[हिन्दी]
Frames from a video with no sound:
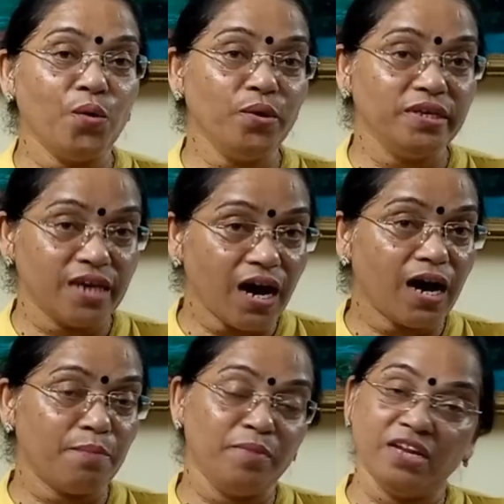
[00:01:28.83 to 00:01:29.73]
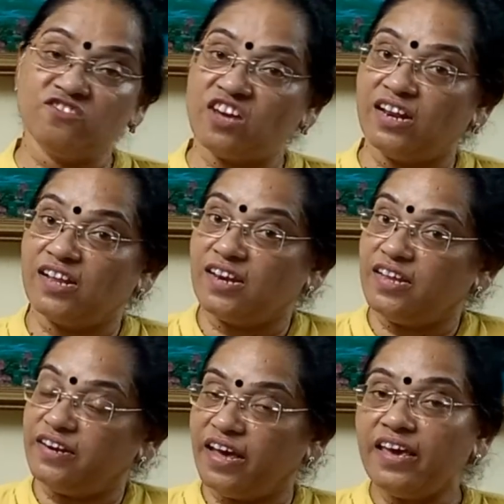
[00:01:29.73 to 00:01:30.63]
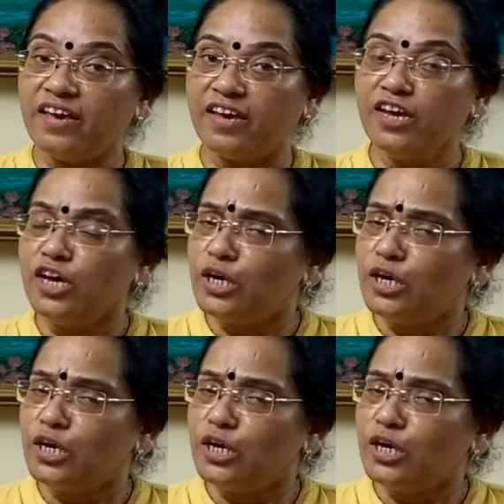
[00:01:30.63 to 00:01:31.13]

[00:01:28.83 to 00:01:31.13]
हो या आप मेरे इस चैनल के लिए नए हैं